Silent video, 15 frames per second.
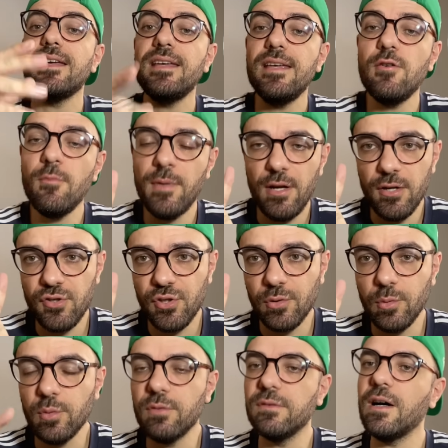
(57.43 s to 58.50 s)
e o melhor de
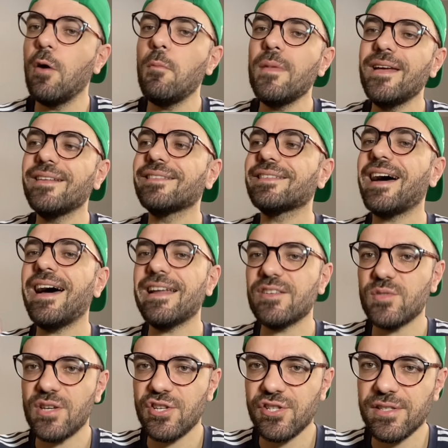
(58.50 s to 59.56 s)
tudo, vai aumentar
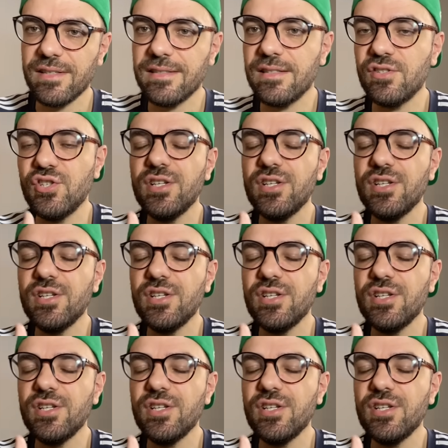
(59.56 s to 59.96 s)
as suas chances de